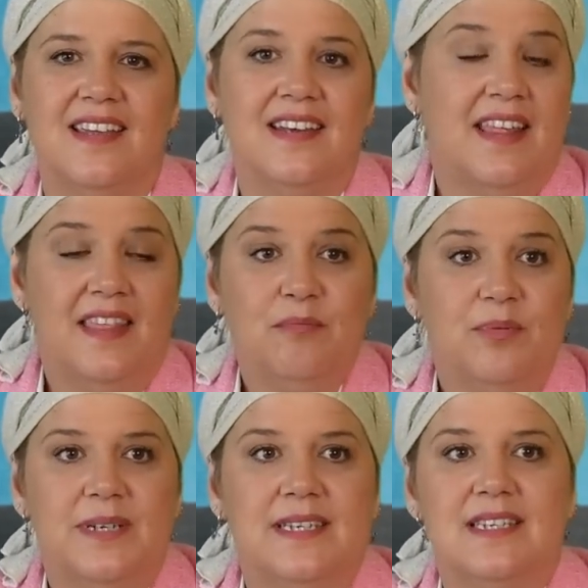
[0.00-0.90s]
nada,
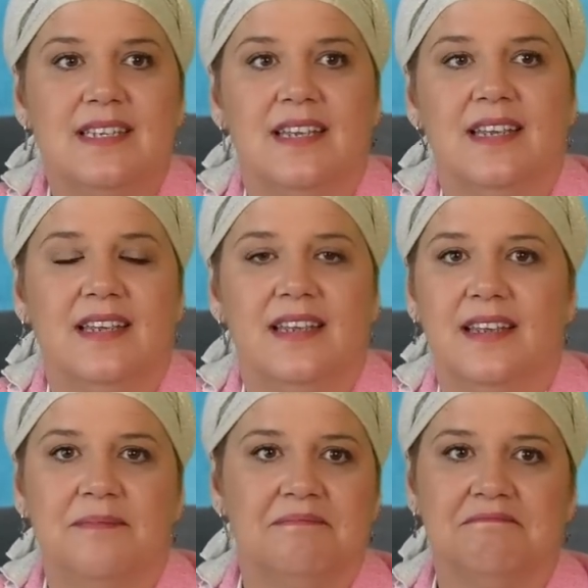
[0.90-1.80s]
pues
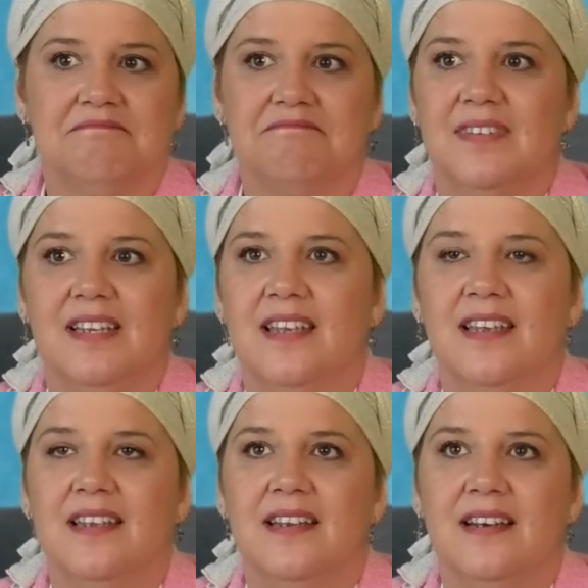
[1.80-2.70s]
em,
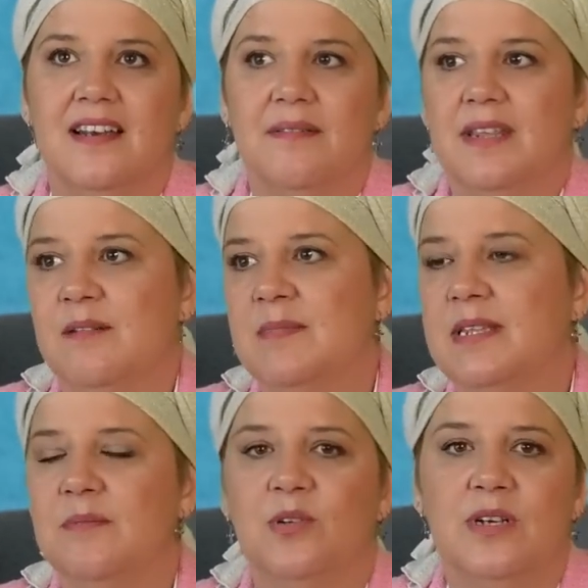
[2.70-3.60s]
eh, la vida
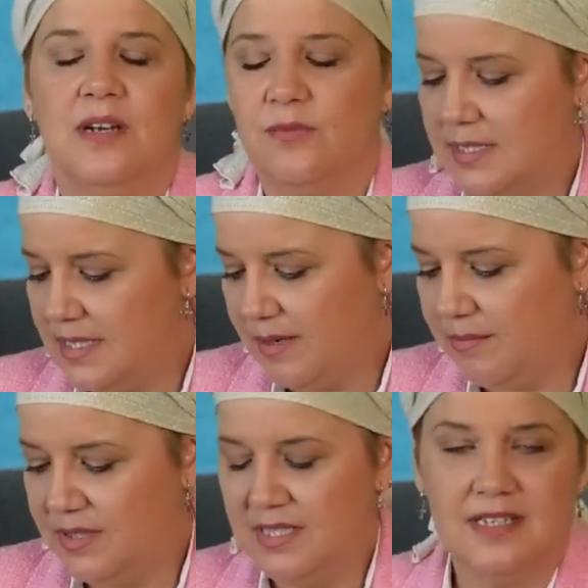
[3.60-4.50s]
matrimonial
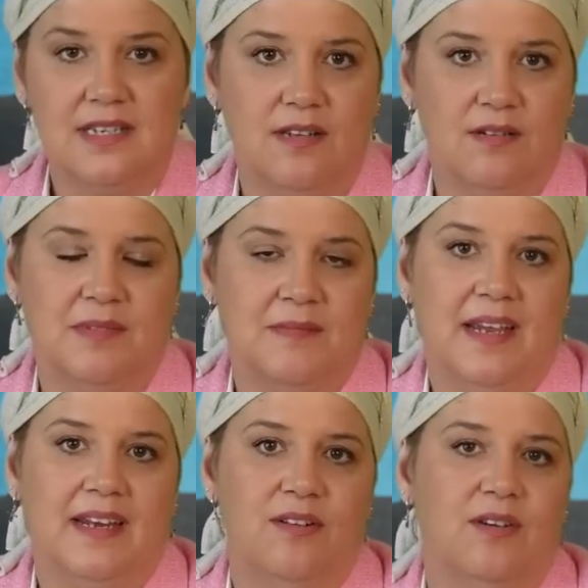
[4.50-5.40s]
nuestra pues ha sido, me
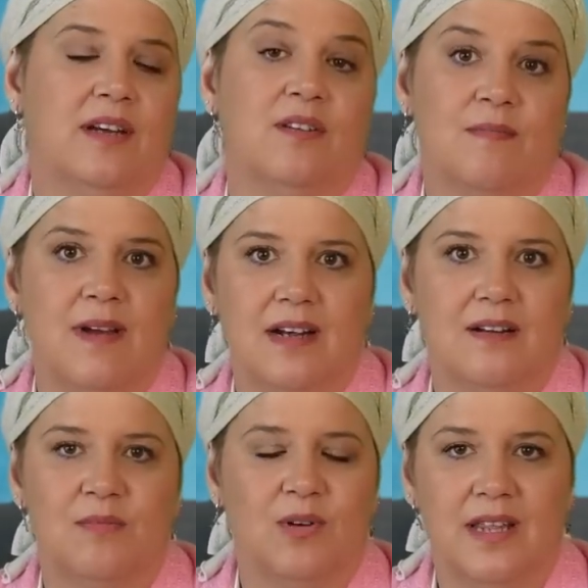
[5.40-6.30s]
imagino que
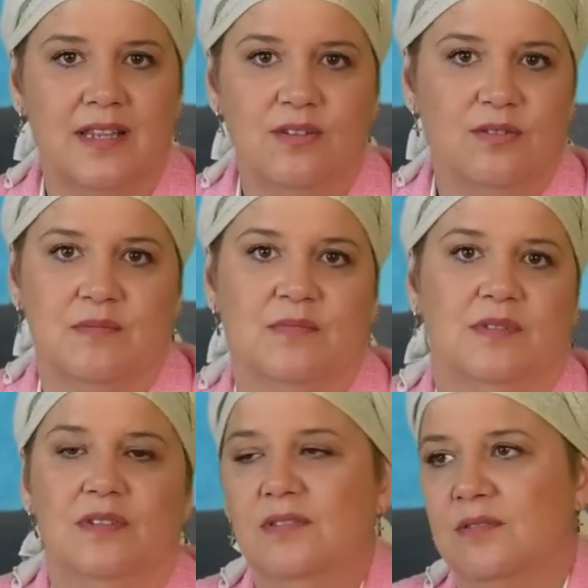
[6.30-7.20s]
normal, como la de todo el
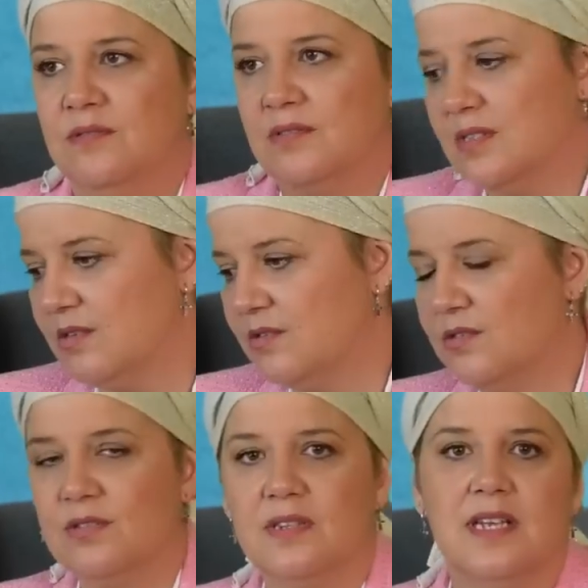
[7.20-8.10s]
mundo, con
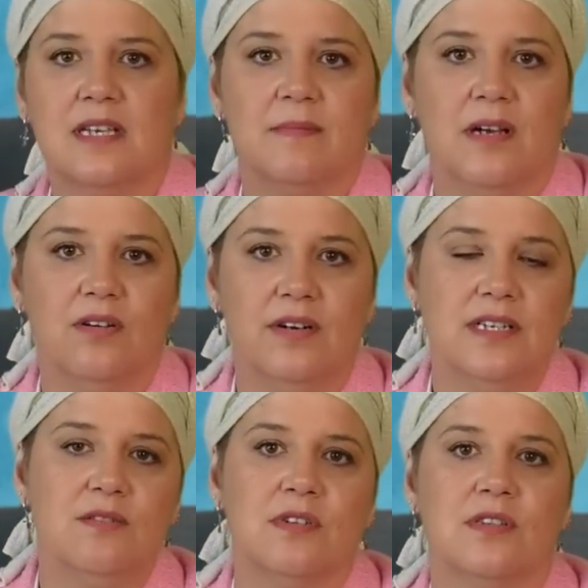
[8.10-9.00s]
nuestros días
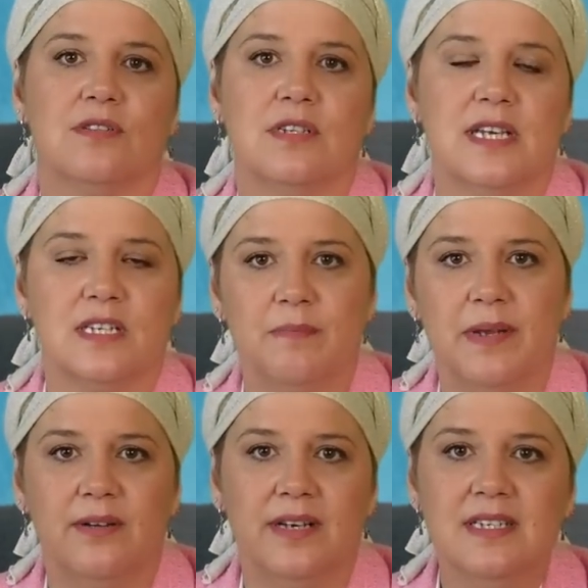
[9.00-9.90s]
mejores, nuestros días
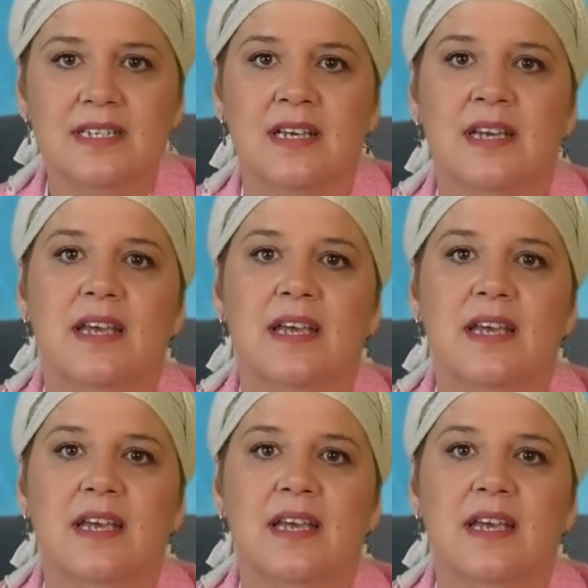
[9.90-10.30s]
peores,